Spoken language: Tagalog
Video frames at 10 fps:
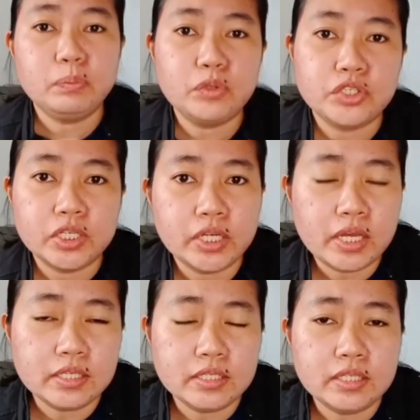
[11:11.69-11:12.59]
po siya
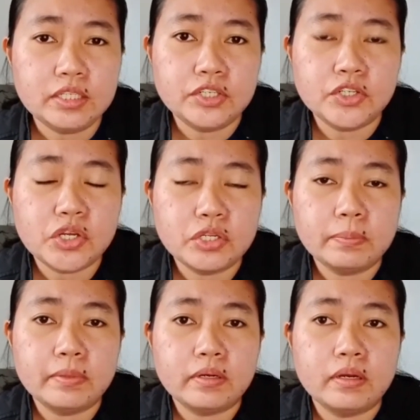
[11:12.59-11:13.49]
guys hindi siya
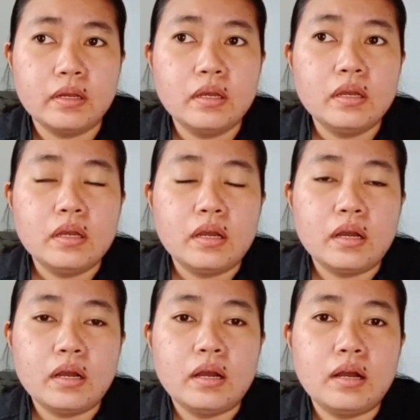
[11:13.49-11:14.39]
napaka
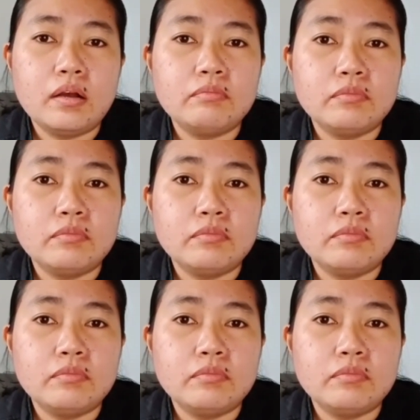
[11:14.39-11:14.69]
uh, ah,